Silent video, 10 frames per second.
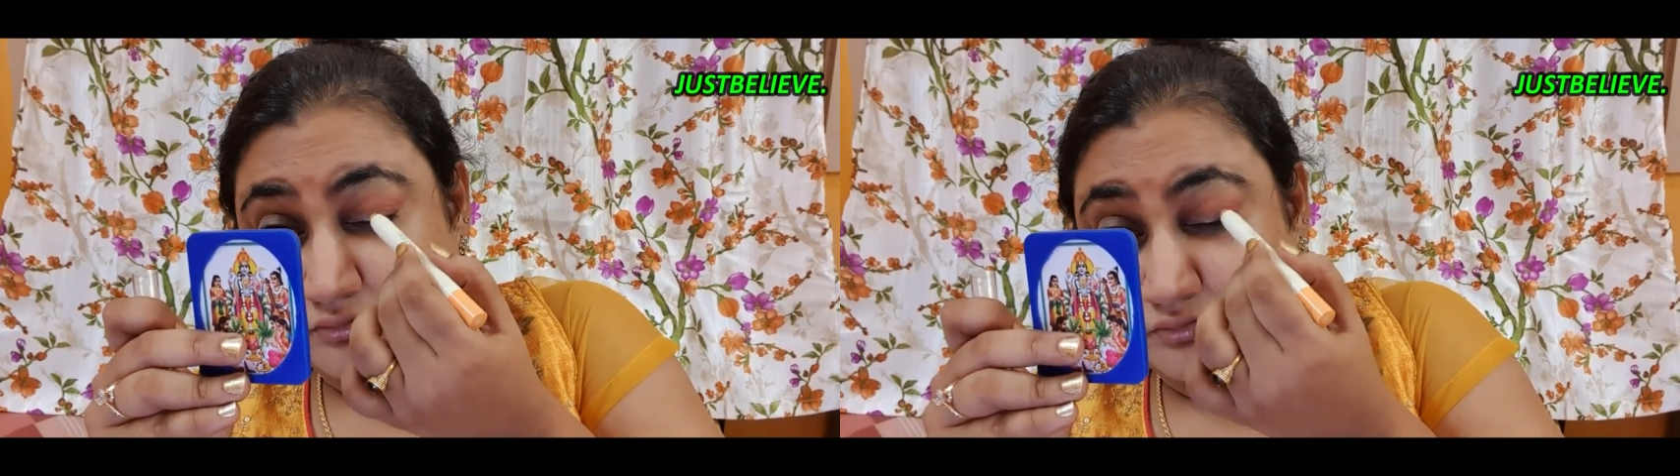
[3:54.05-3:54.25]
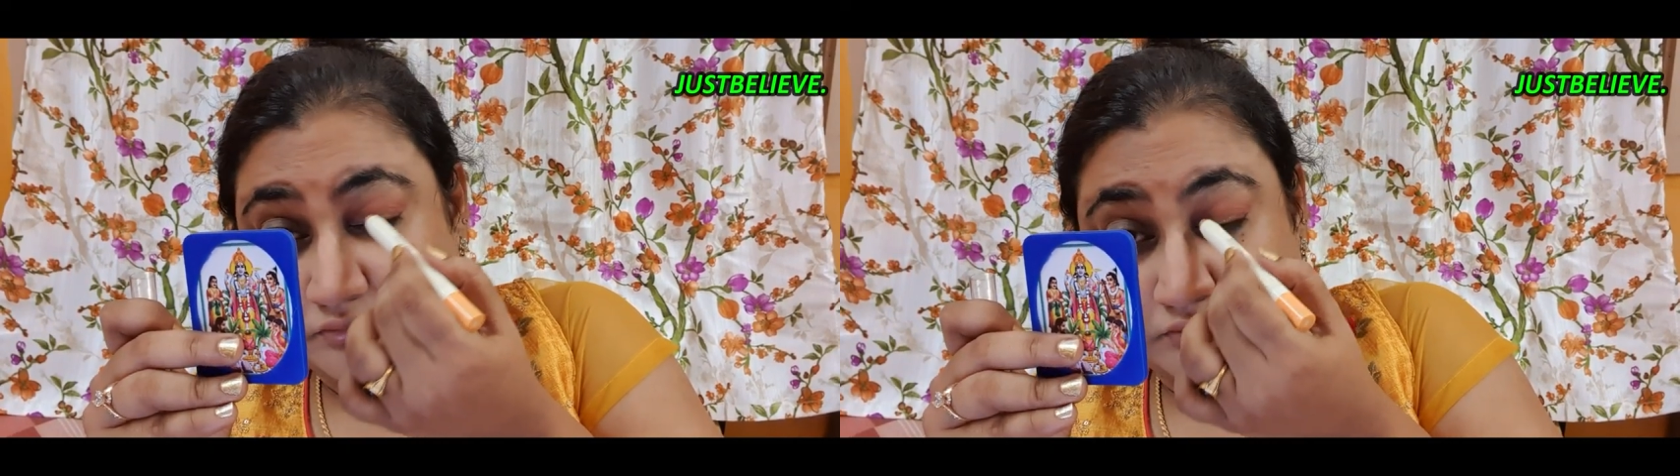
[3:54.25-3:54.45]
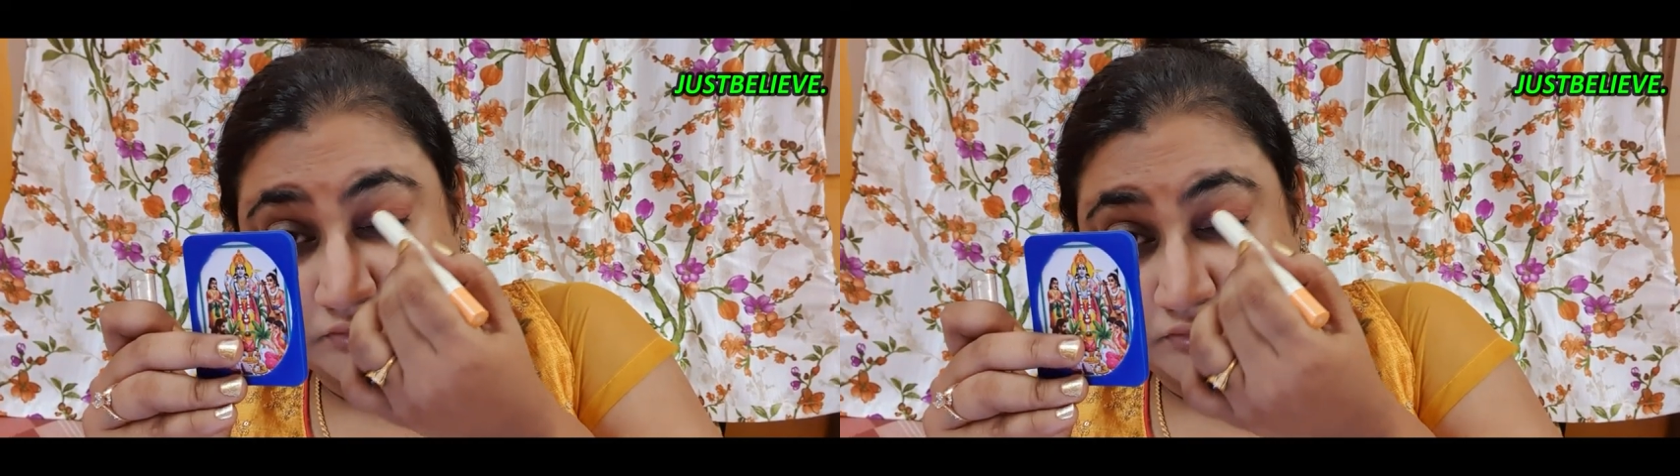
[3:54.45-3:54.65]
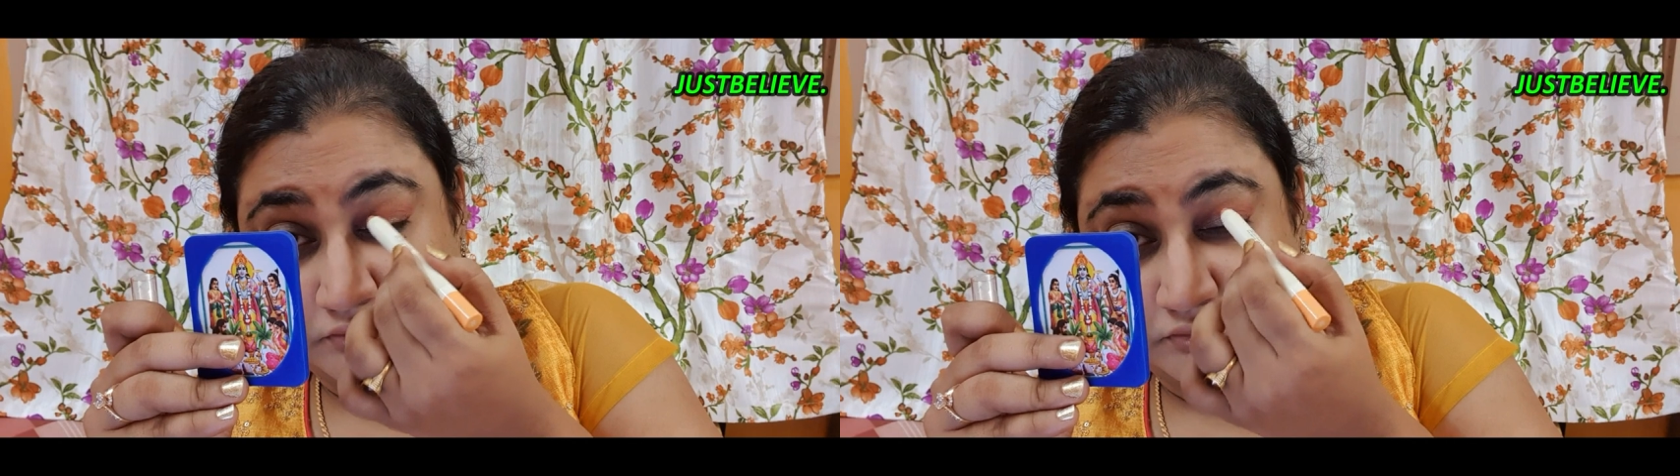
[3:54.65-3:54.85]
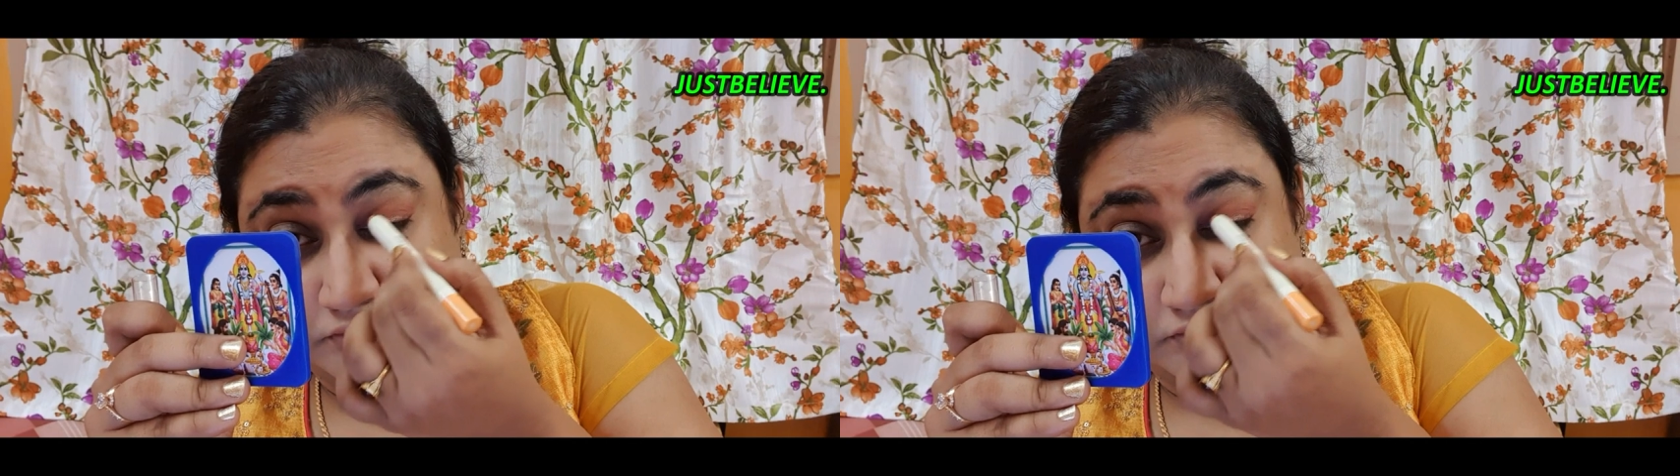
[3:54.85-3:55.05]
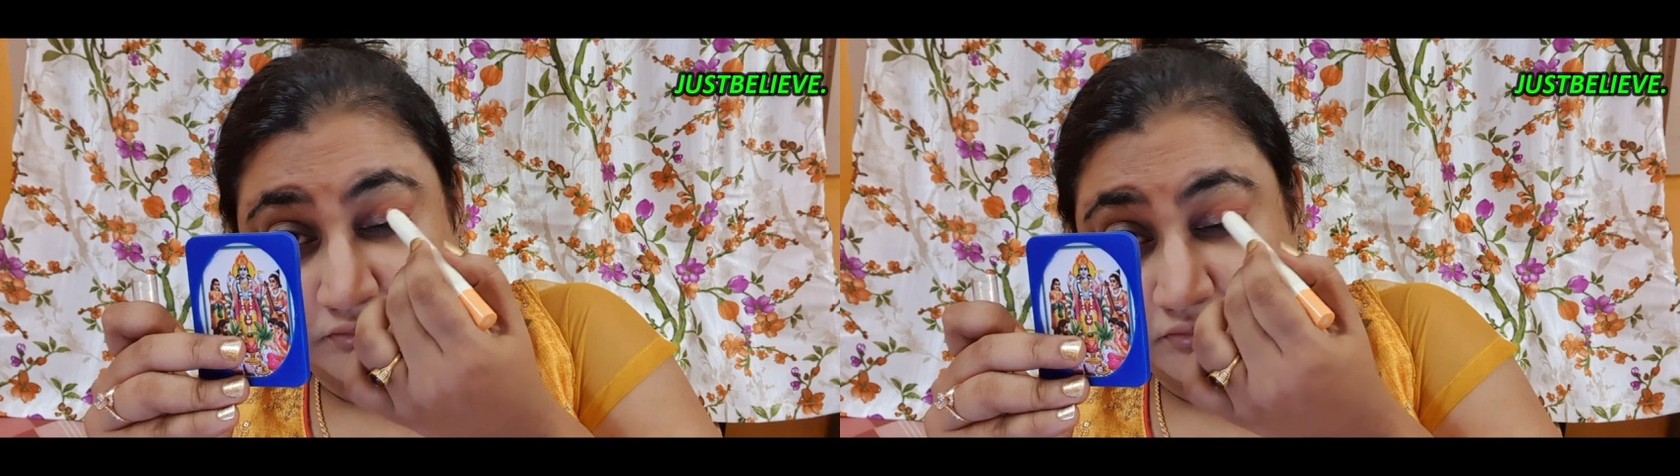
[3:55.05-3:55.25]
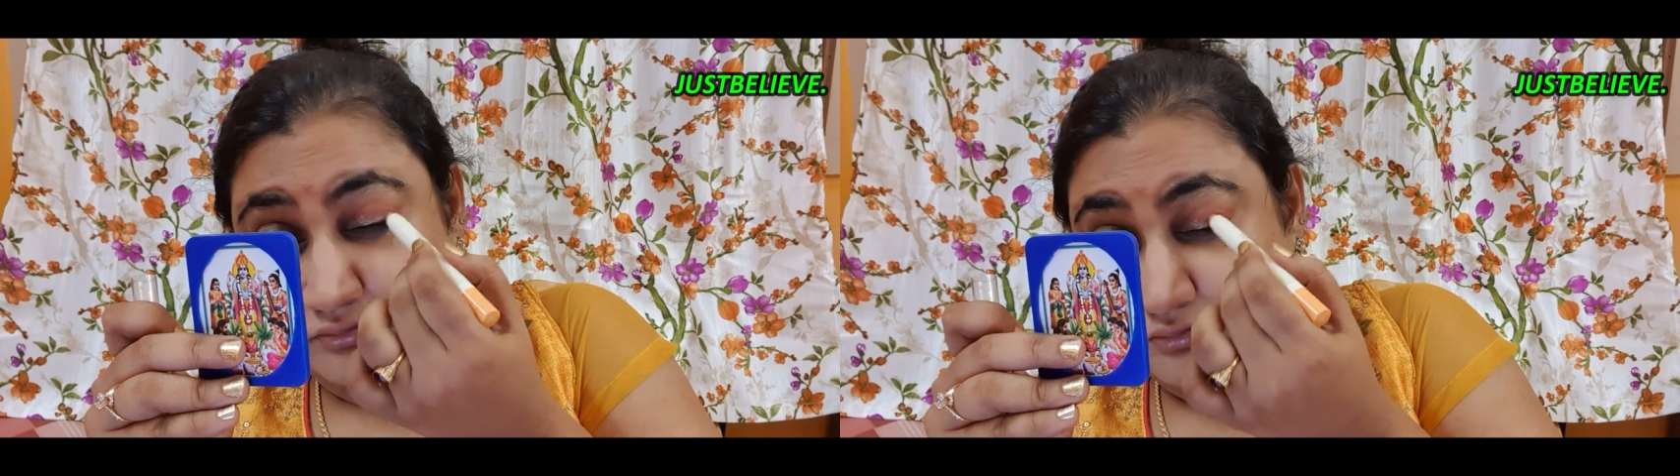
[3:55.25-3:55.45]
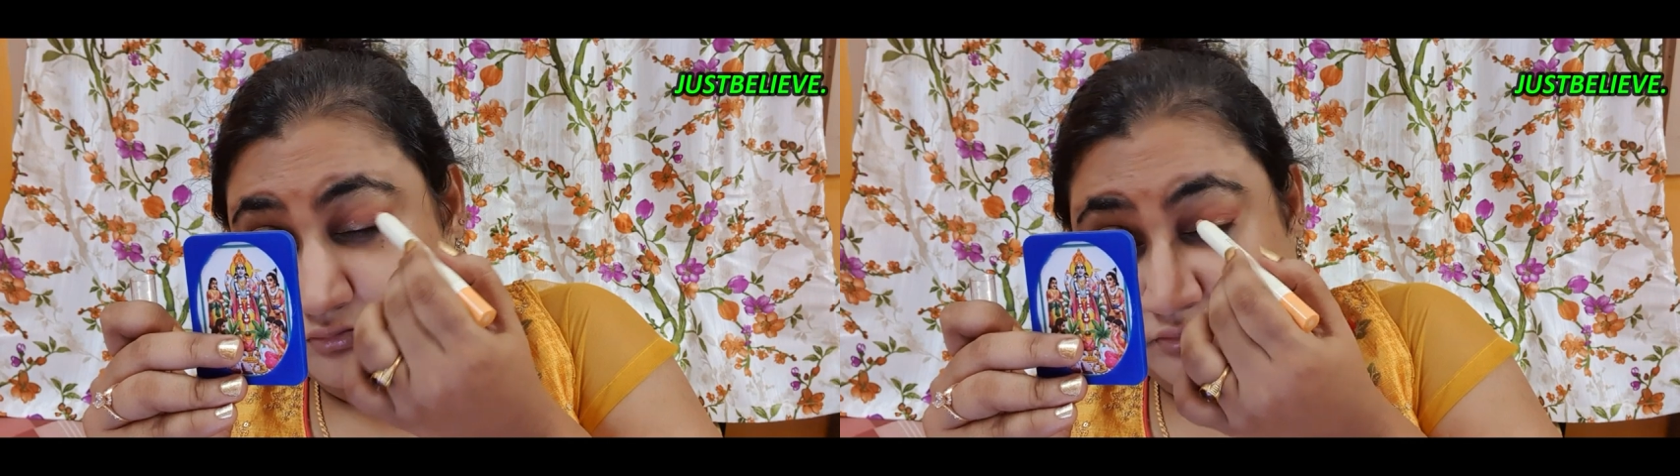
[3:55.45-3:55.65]
ஜஸ்ட் என்னோடய ஐ பால்
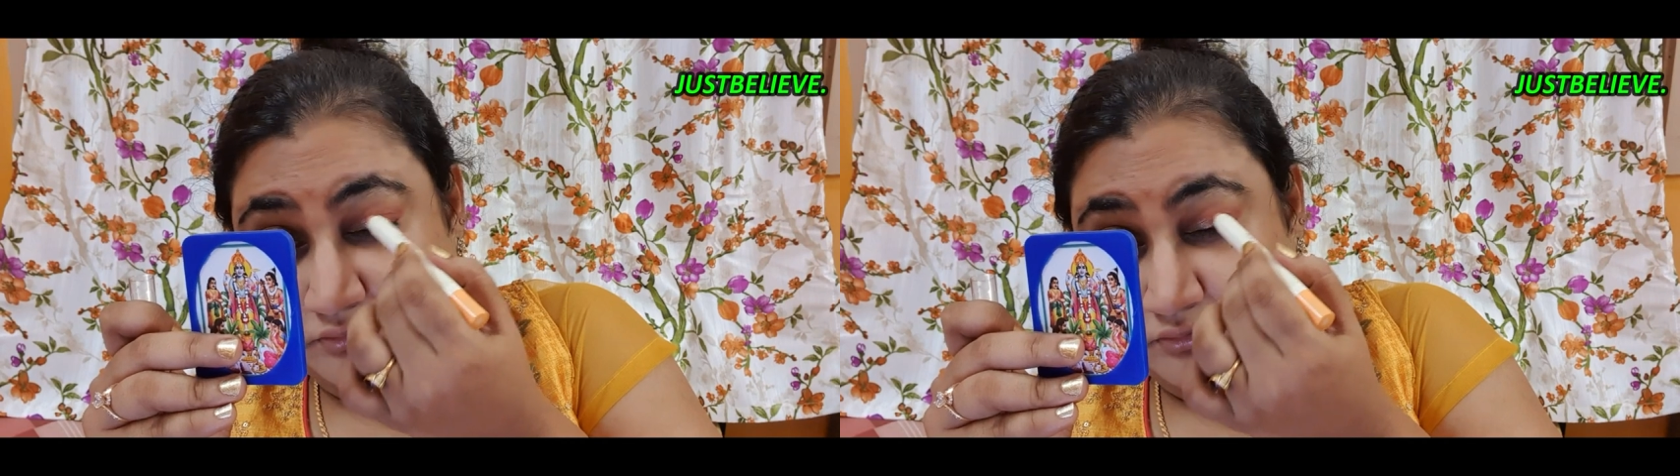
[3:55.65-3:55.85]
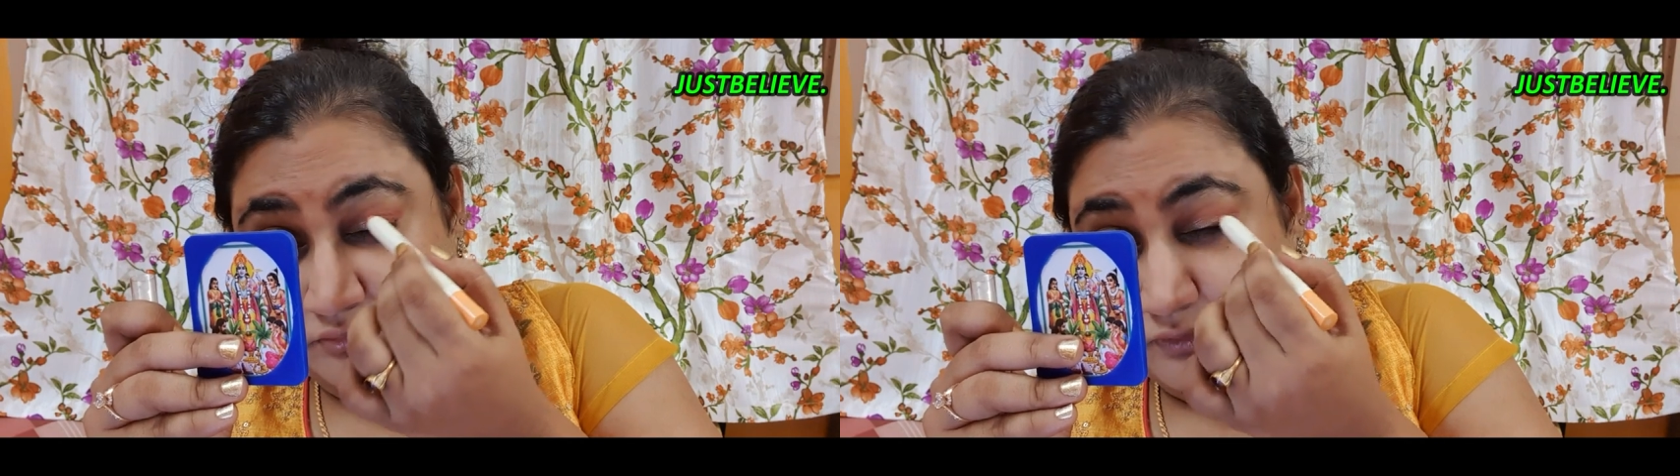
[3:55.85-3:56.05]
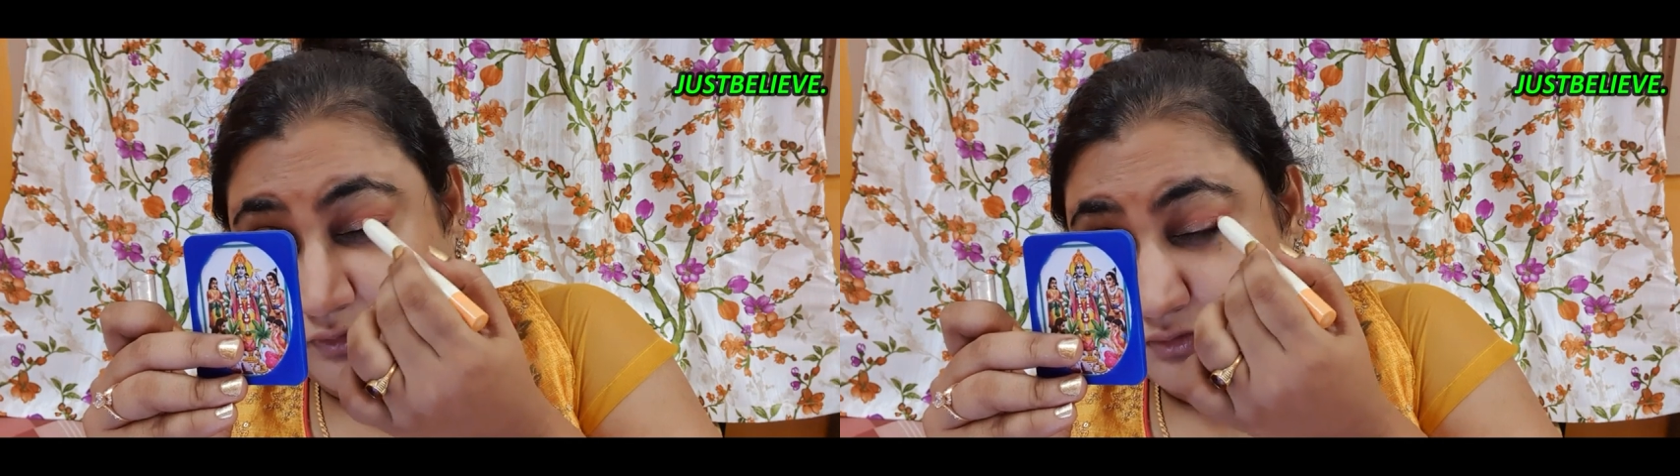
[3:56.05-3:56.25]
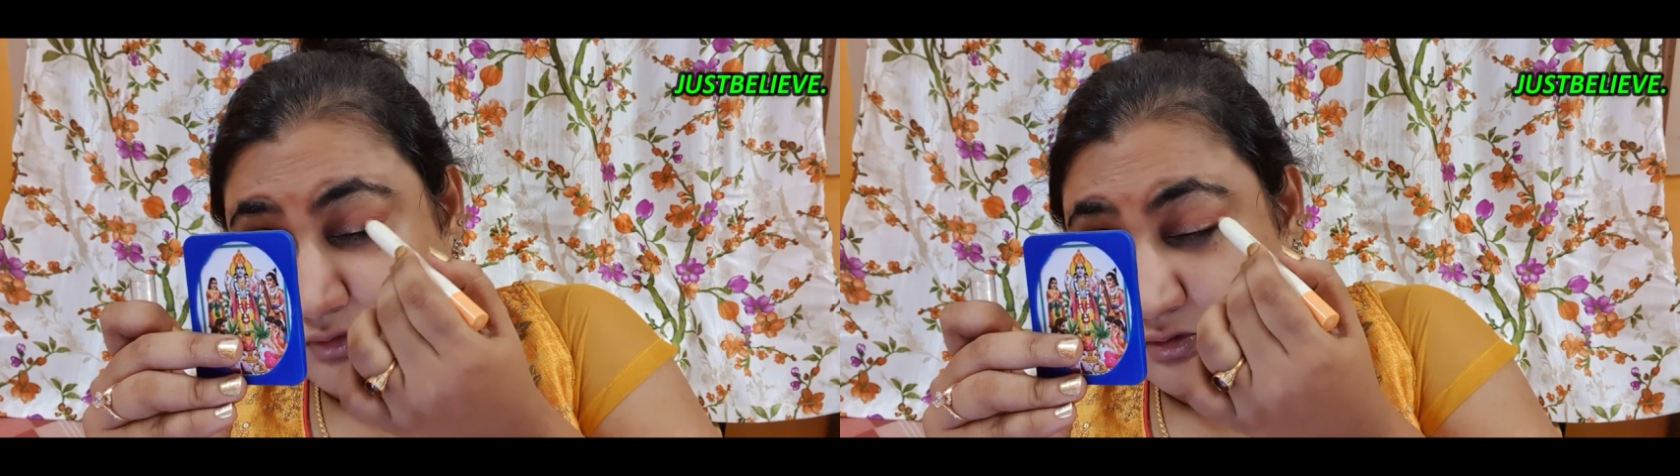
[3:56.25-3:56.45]
எண்டார வரைக்கும் தாங்க அப்ளை